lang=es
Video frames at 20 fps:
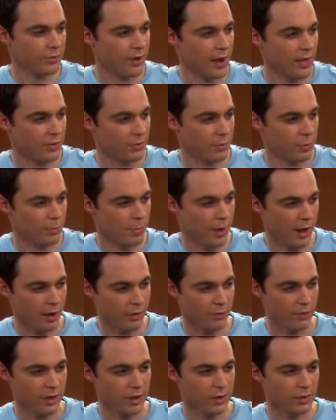amigos con
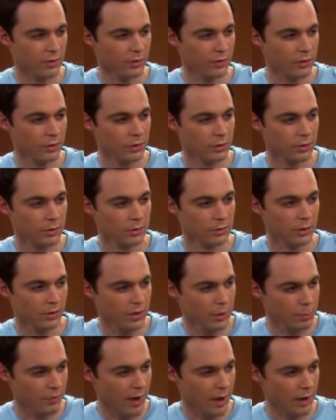privilegios?
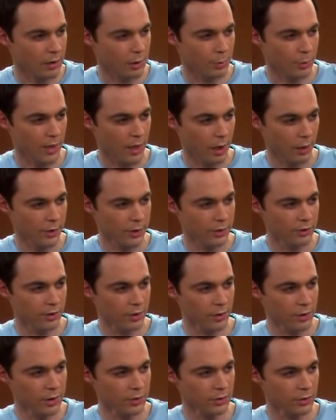¿Va a conseguirle un
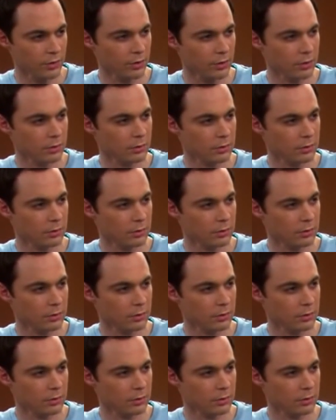seguro médico?